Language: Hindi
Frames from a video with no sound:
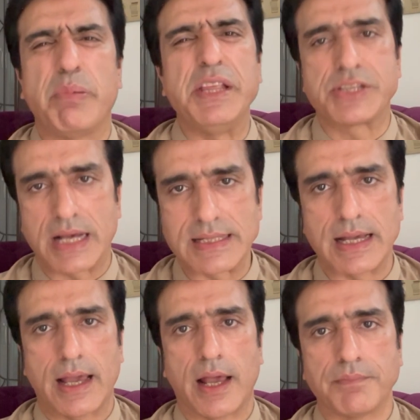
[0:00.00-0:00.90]
ब्रिज का सा
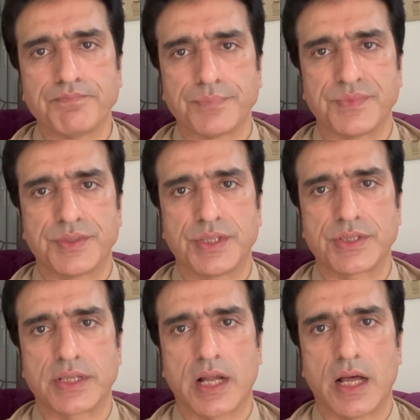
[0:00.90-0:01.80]
है
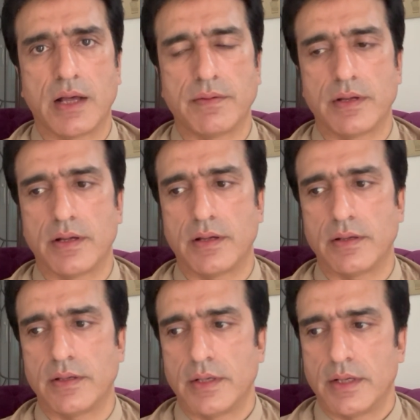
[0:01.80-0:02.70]
जिस
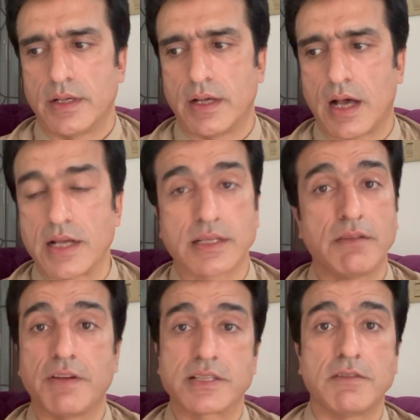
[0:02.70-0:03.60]
तरह आजकल
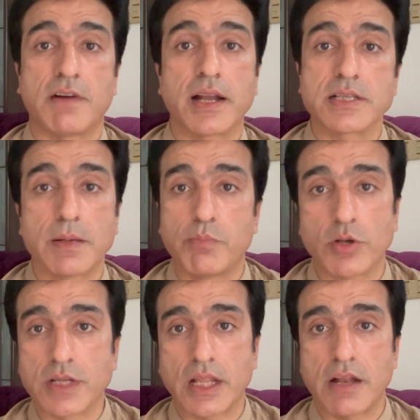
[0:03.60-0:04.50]
फैसल वाडा साहब
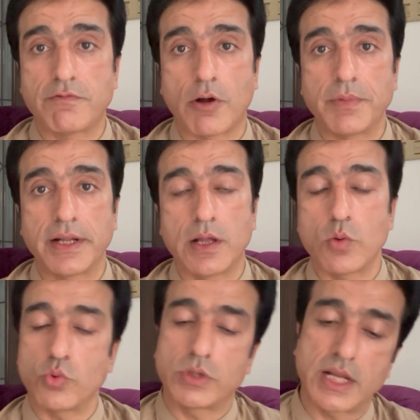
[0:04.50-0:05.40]
बहुत ज़्यादा इन्फॉर्म है ना
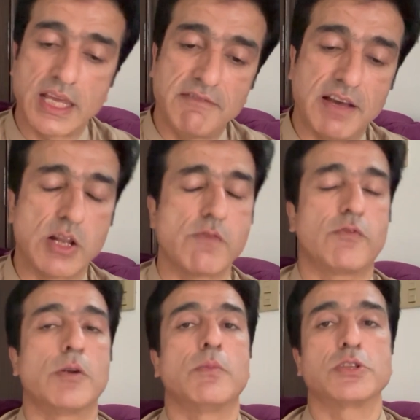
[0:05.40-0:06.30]
उतने ही वेल
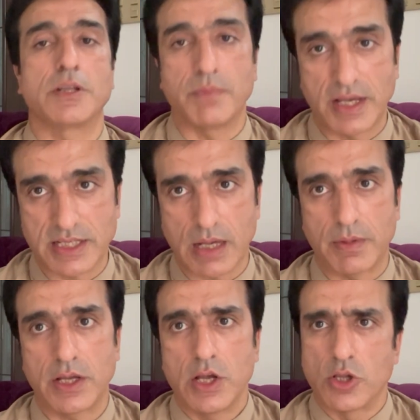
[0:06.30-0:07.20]
इन्फॉर्म मोहसन बेग साहब
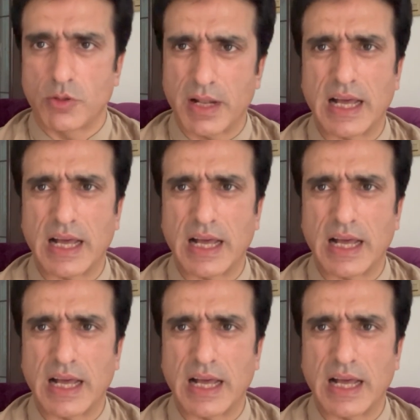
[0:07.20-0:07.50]
हैं तो मेरा